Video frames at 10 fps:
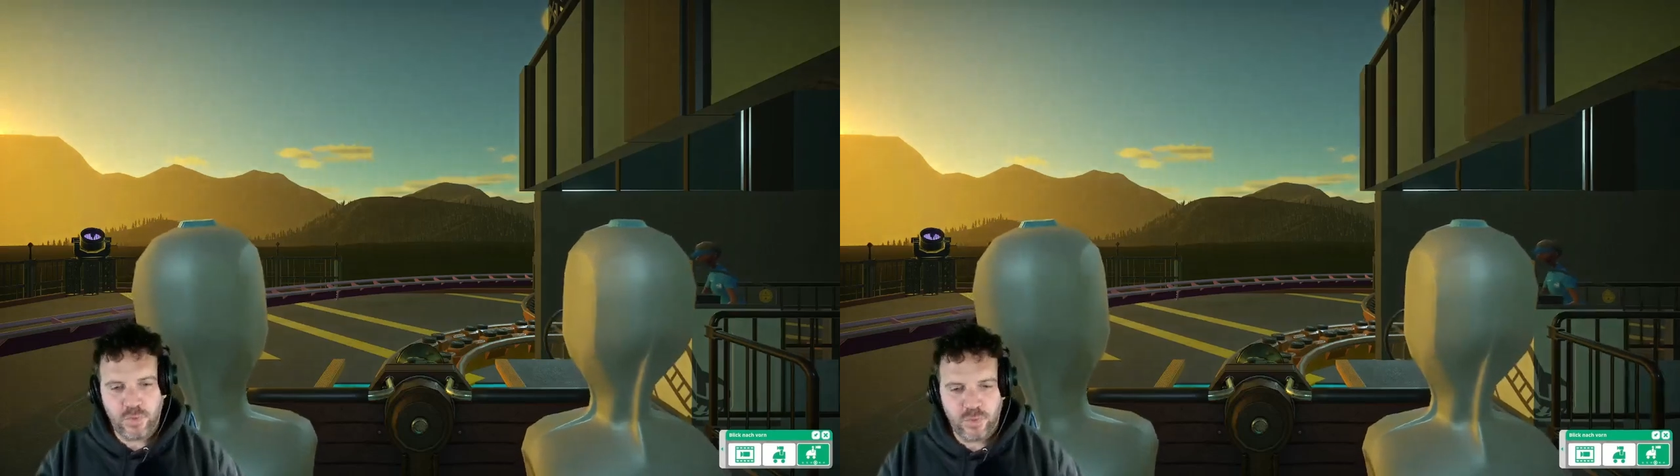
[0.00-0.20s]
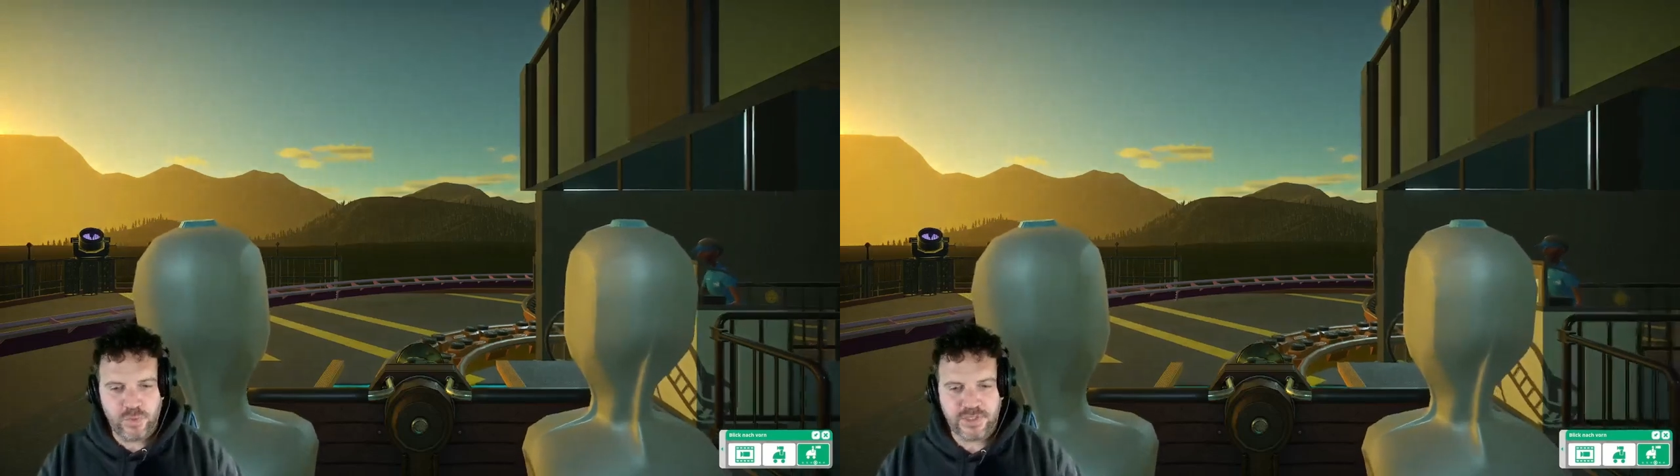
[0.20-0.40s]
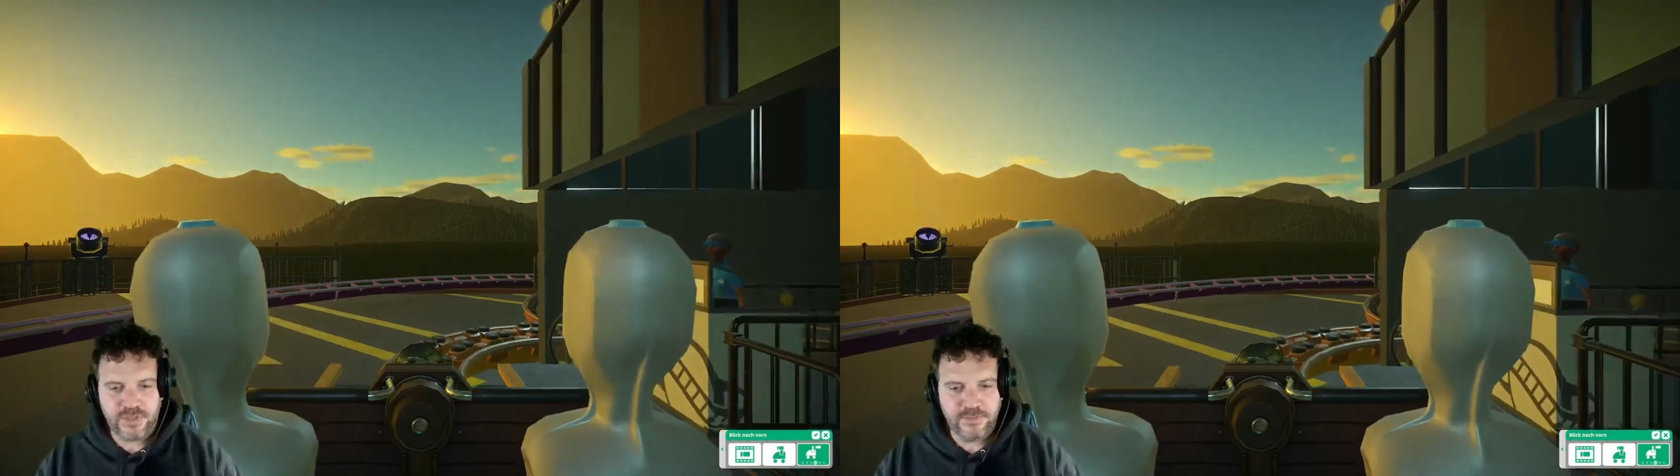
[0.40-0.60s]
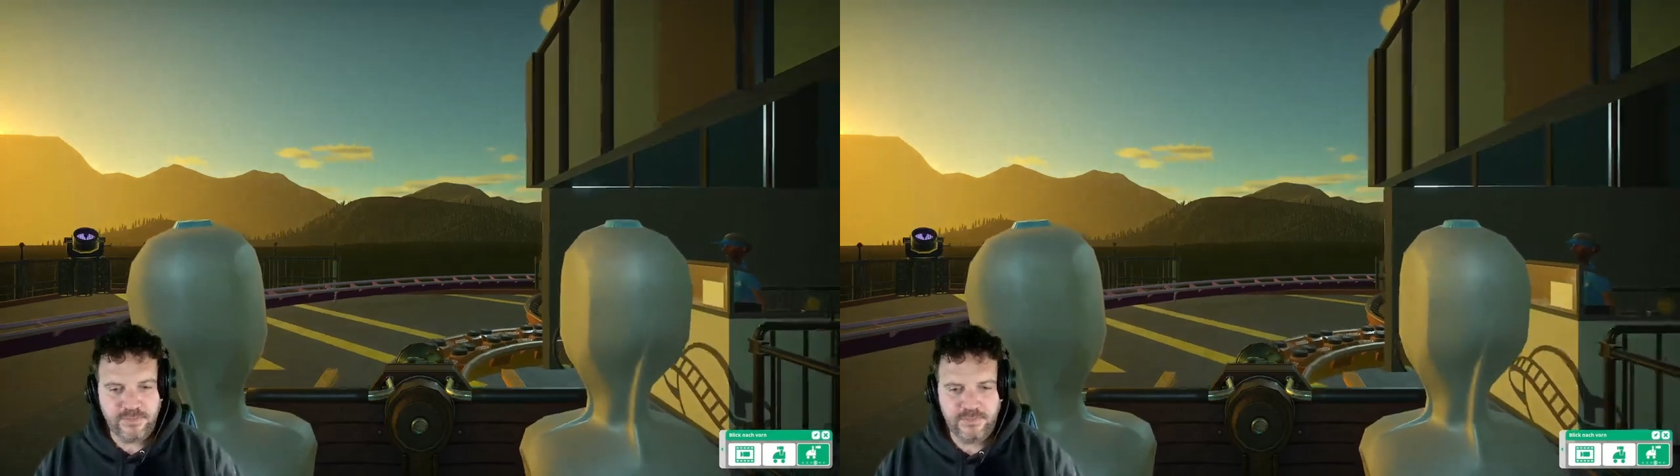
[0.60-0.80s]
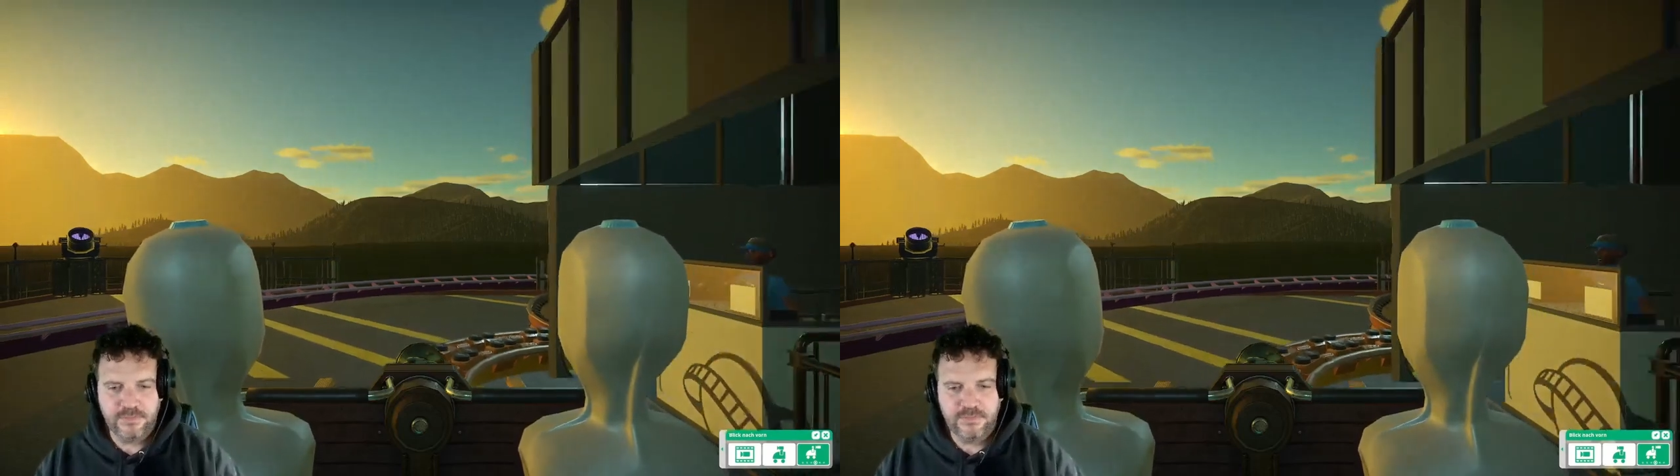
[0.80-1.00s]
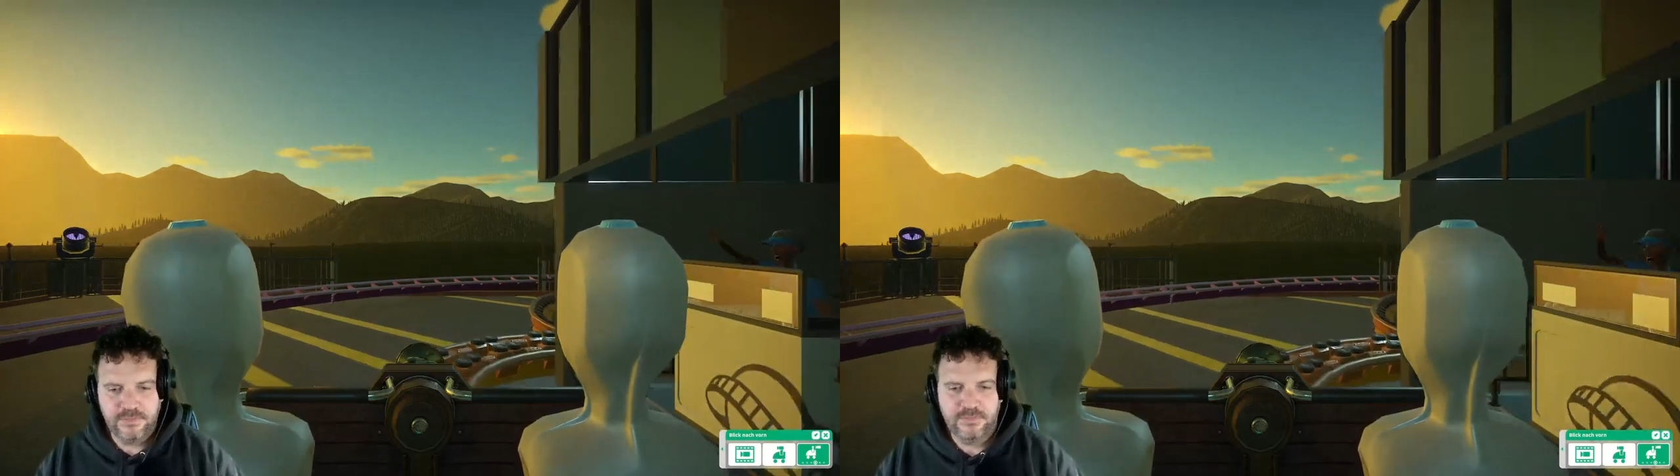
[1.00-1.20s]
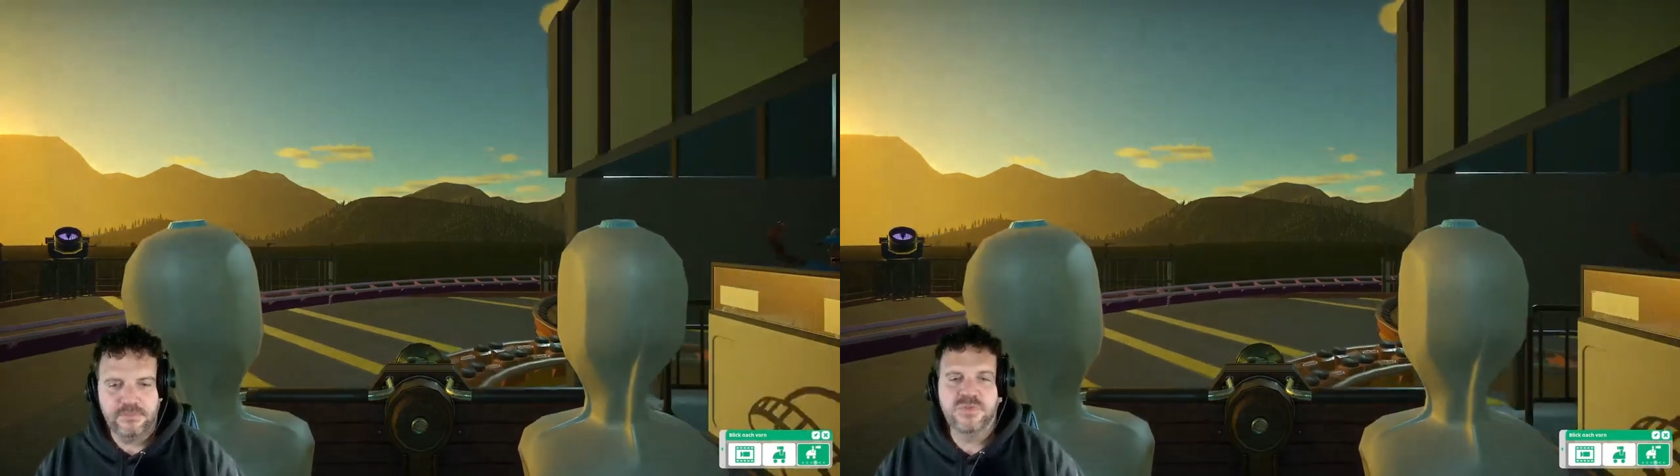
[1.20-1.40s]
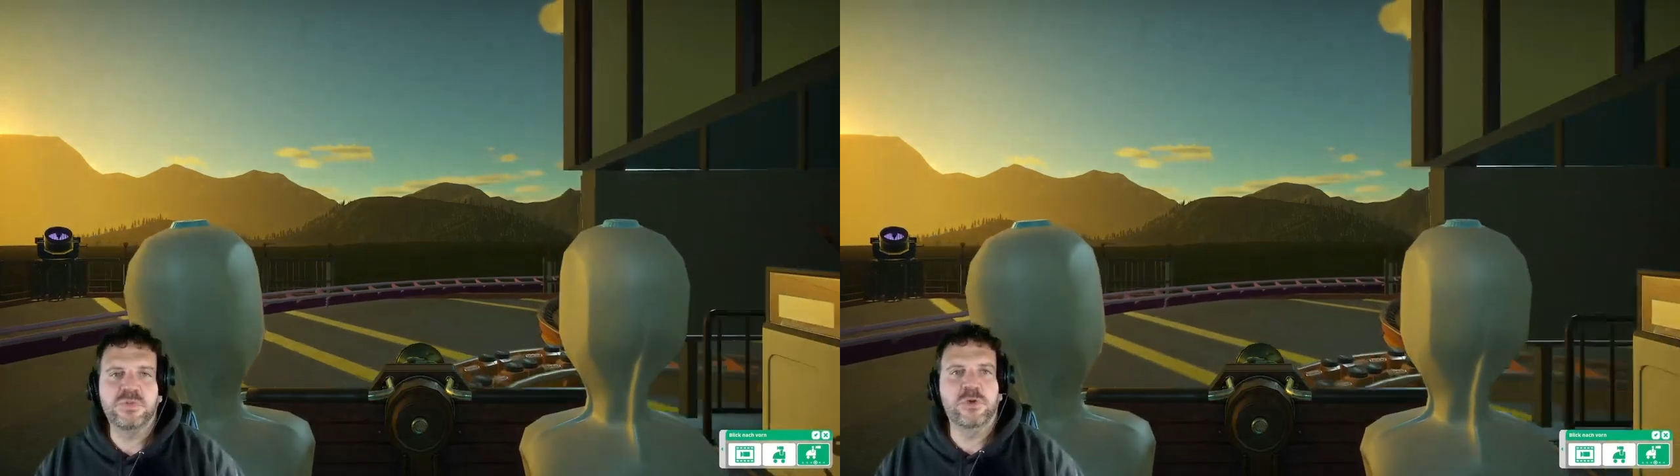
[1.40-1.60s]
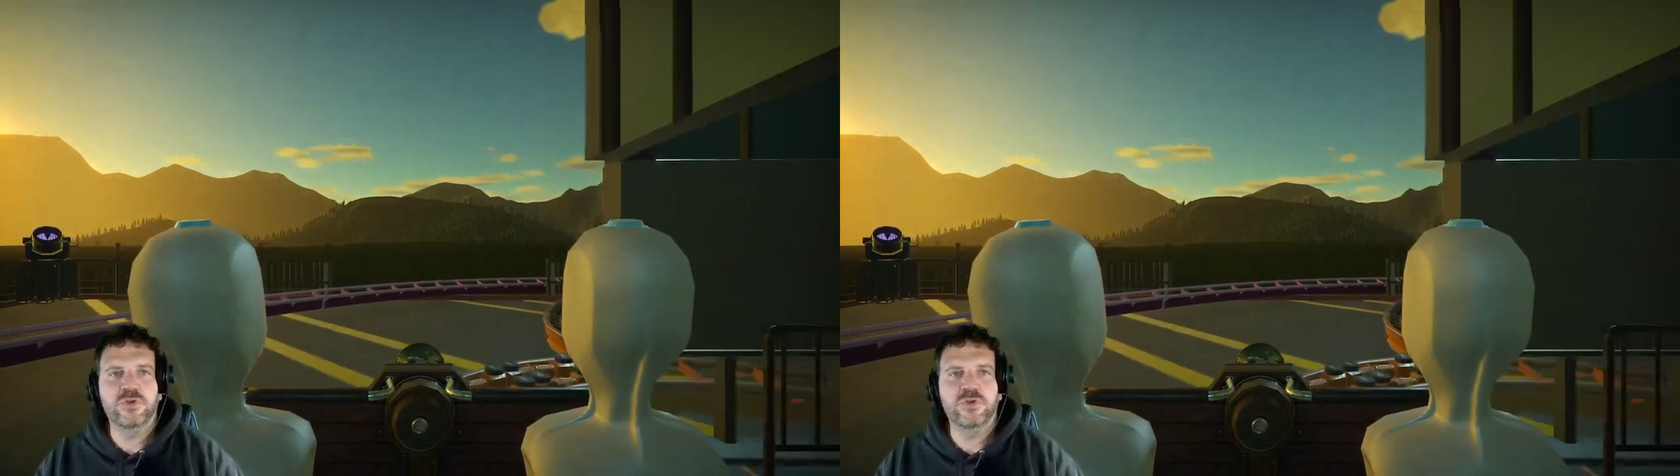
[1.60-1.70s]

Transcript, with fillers: Und dann sind wir auch